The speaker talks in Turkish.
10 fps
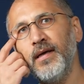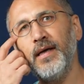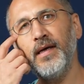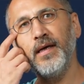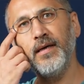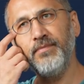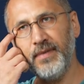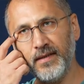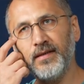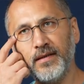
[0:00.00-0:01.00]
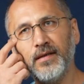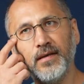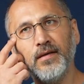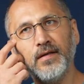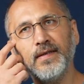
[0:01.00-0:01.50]
e, bir
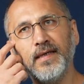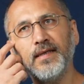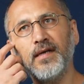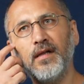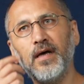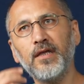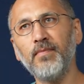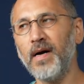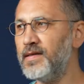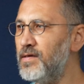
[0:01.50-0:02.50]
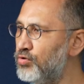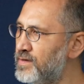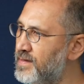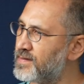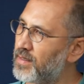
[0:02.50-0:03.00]
siyasallaşmaydı. O
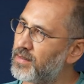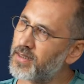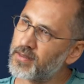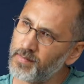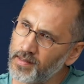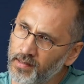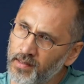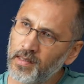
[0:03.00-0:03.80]
siyasallaşma